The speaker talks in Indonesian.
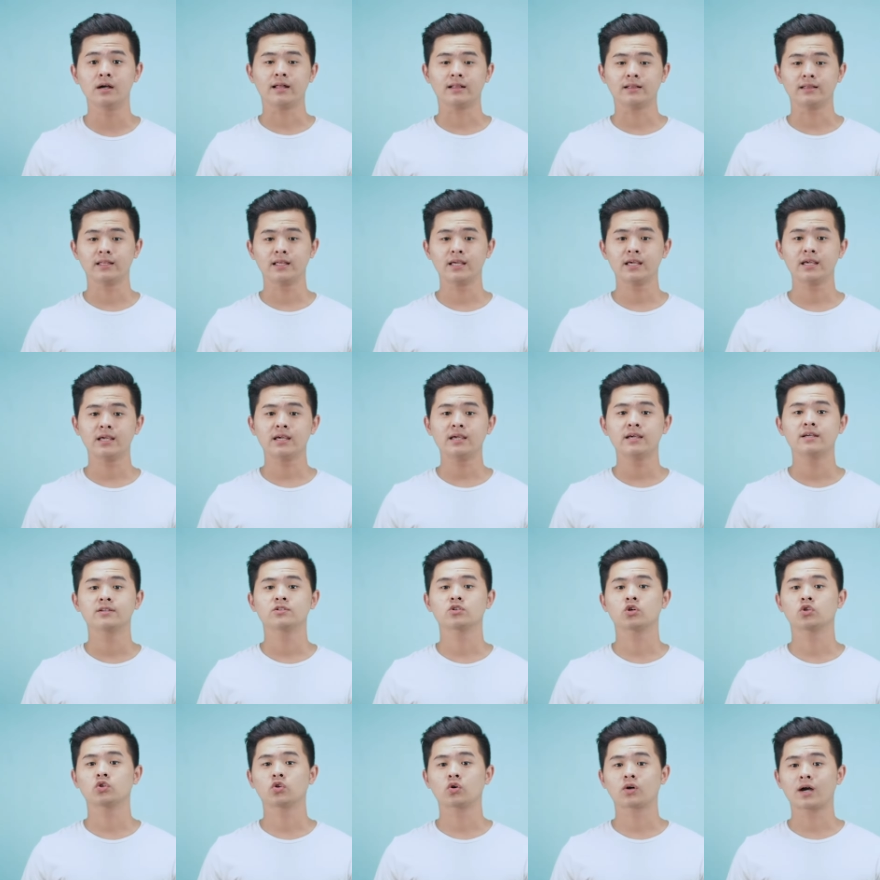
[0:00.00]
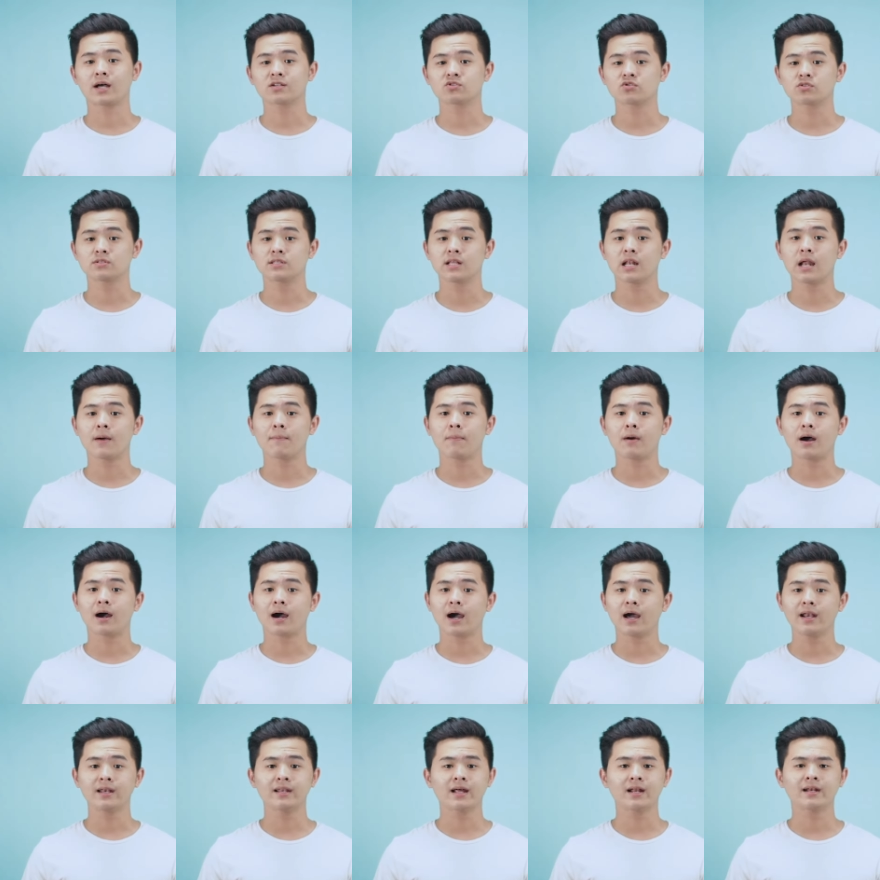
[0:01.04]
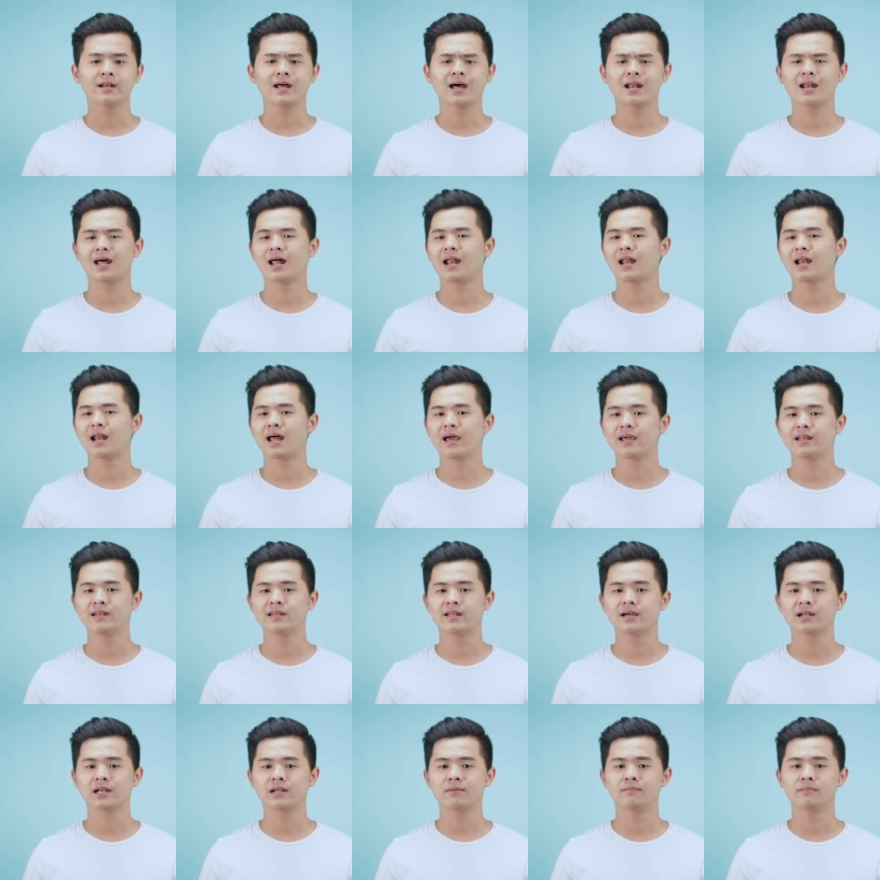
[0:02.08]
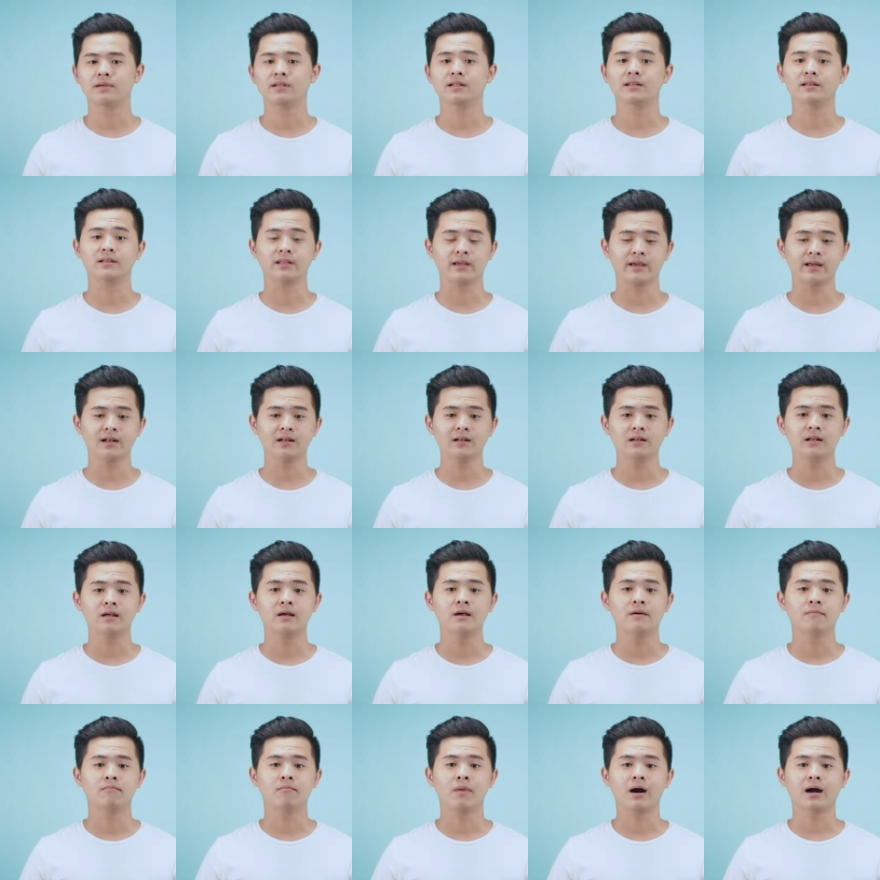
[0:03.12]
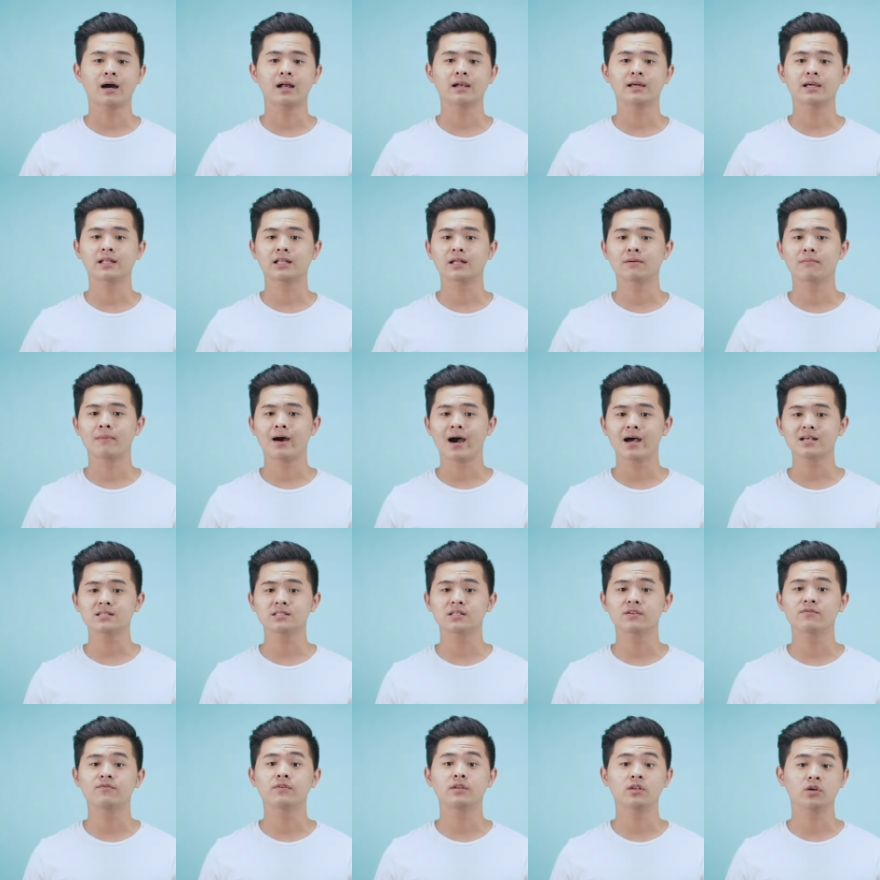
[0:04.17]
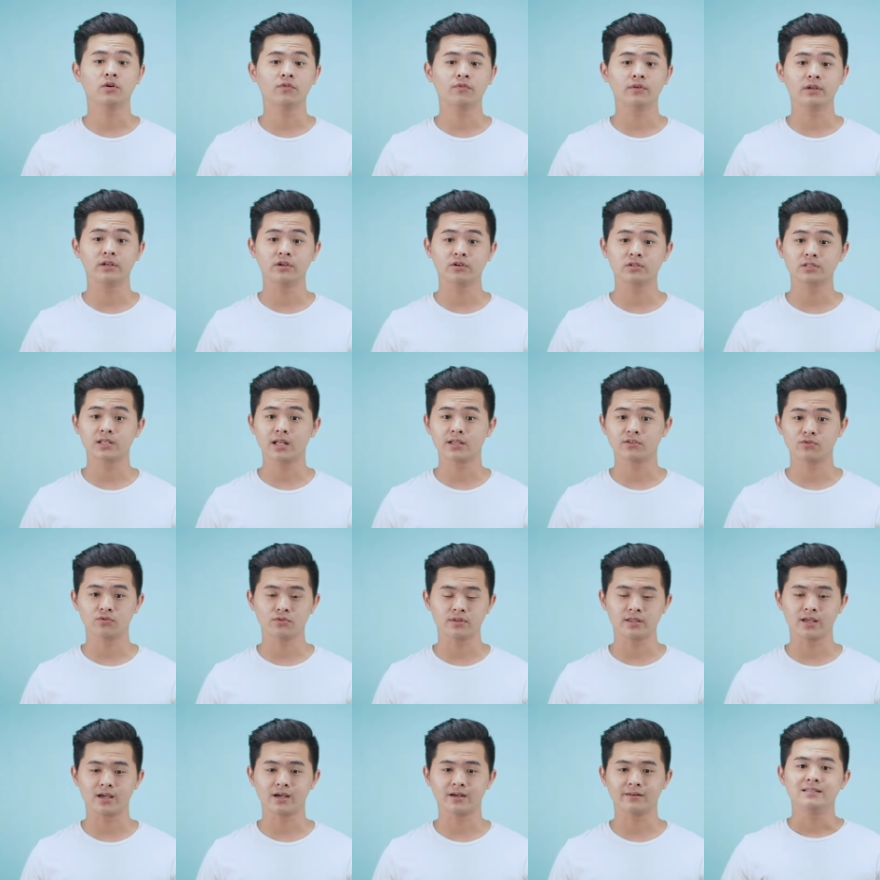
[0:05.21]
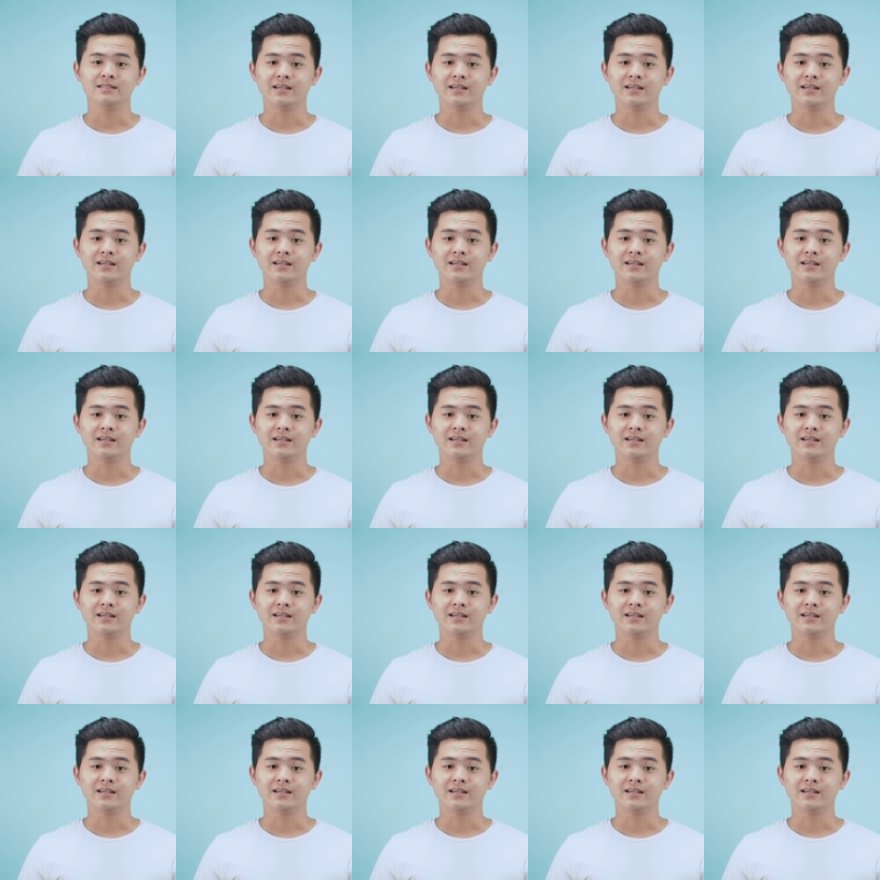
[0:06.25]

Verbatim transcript: Nanti contoh kasus di lapangan dan hal-hal lain yang lebih detail bakal kita bahas di video-video selanjutnya.